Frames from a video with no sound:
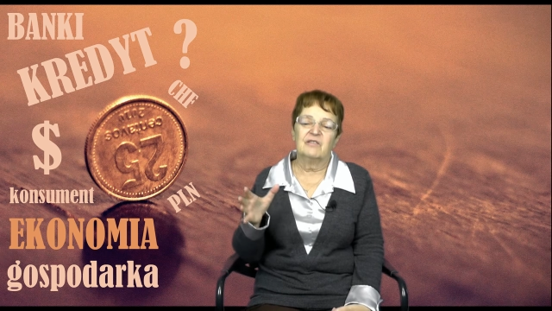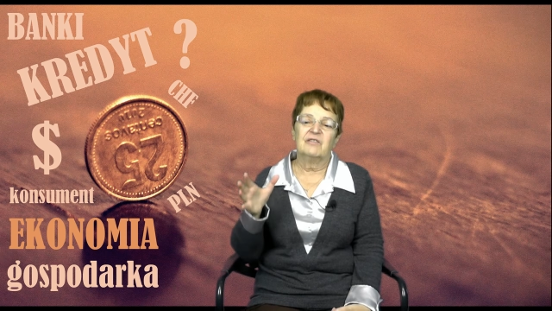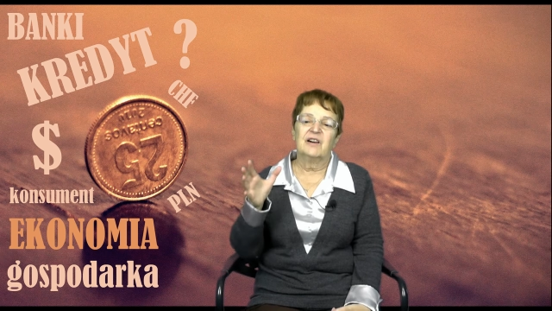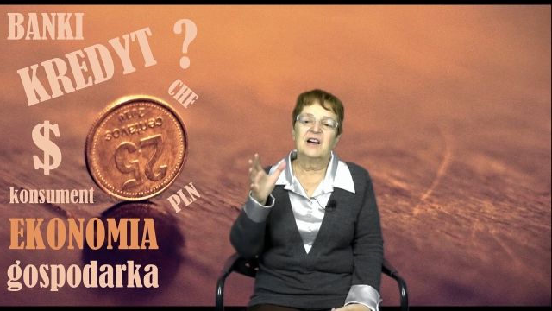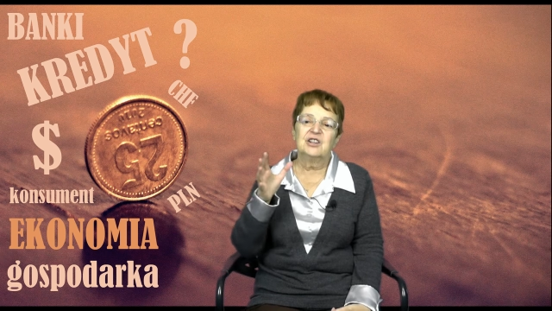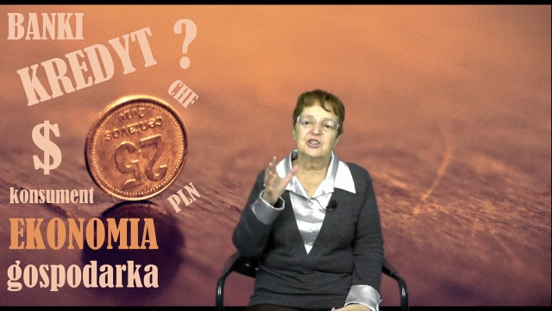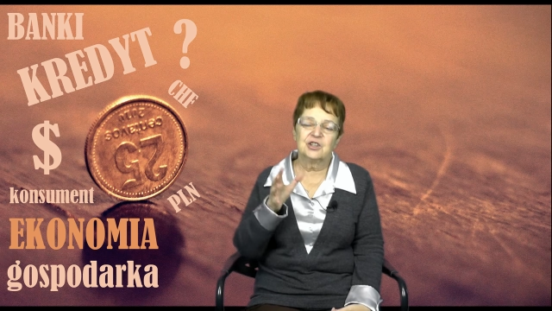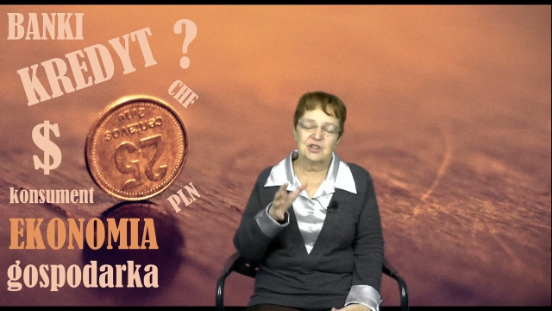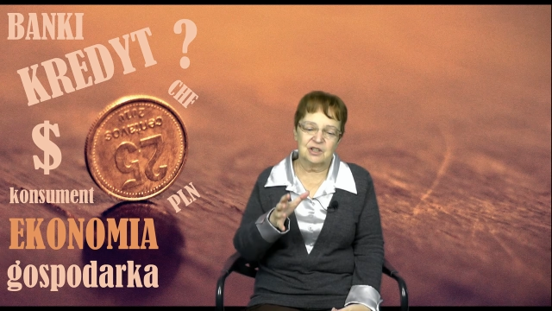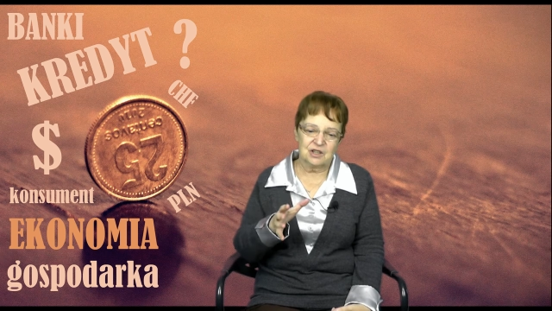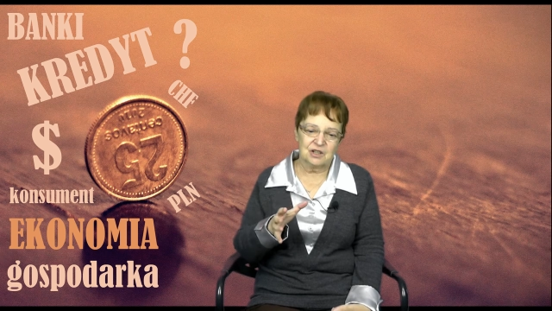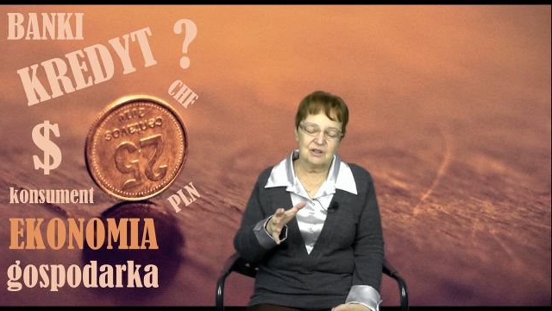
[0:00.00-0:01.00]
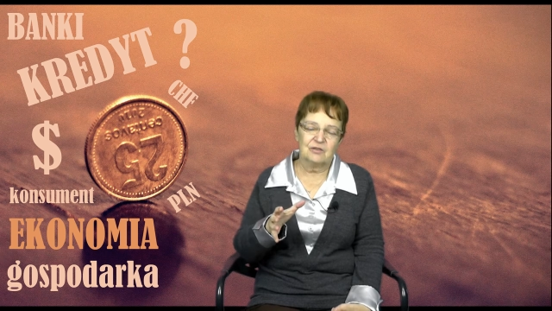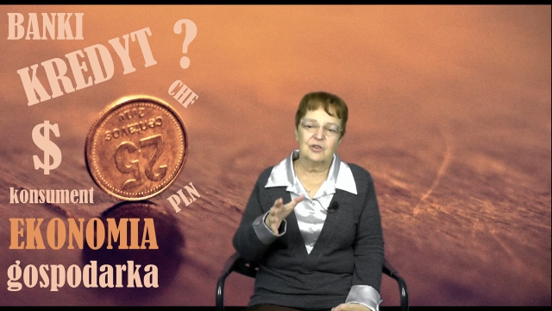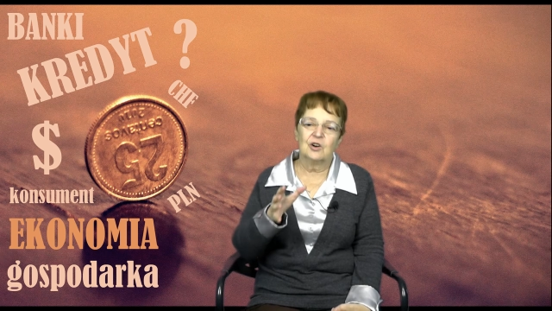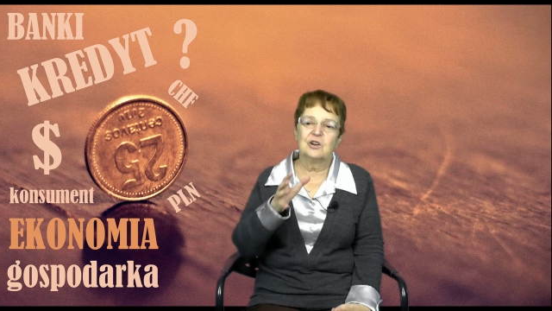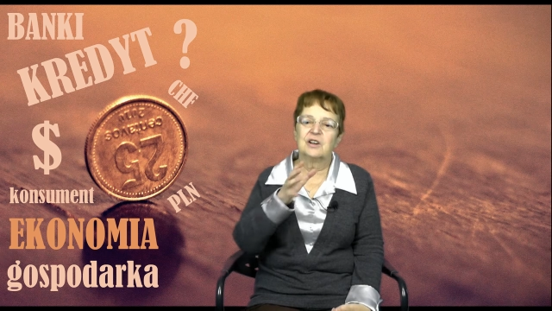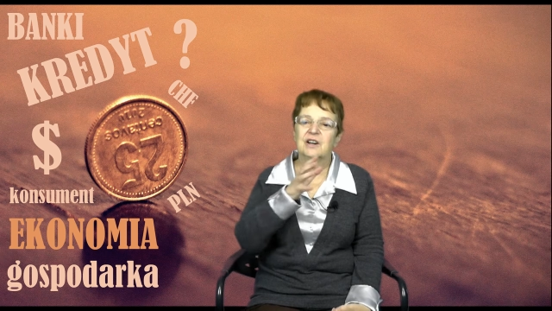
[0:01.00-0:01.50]
ważnych w
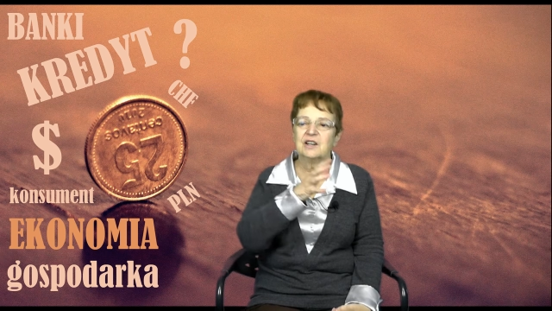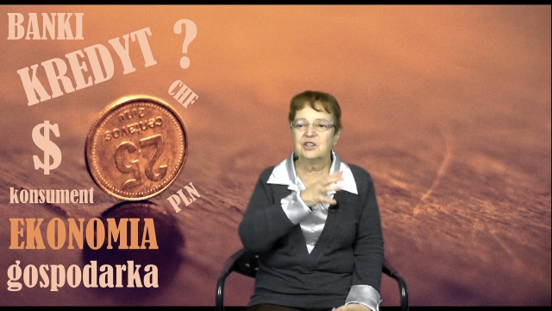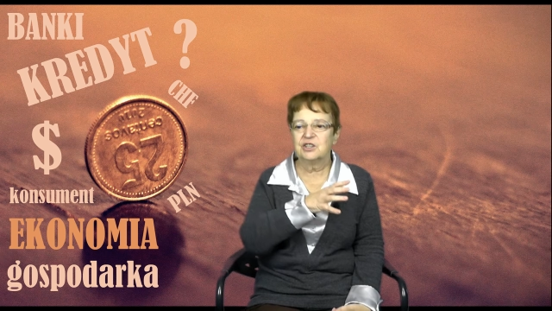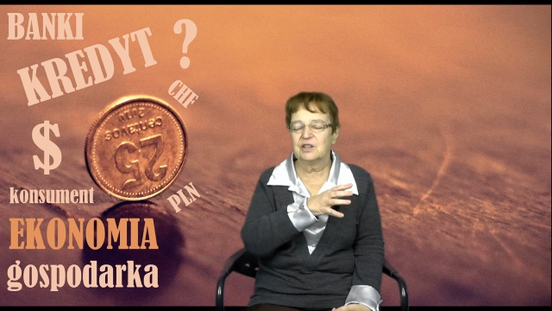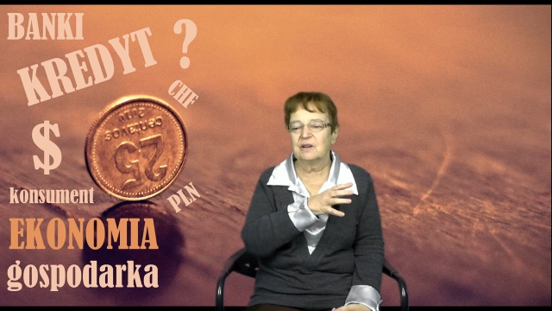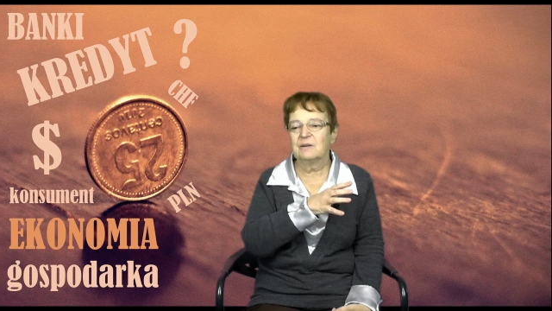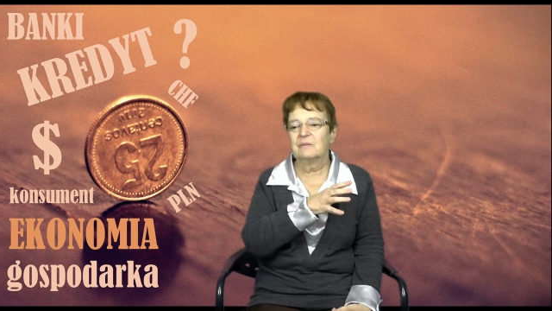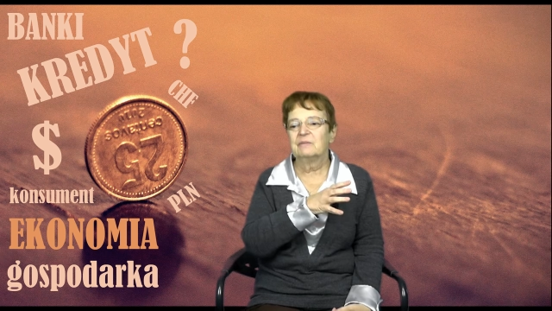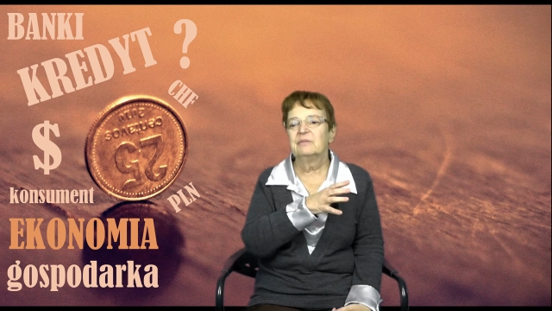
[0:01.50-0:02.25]
okresie,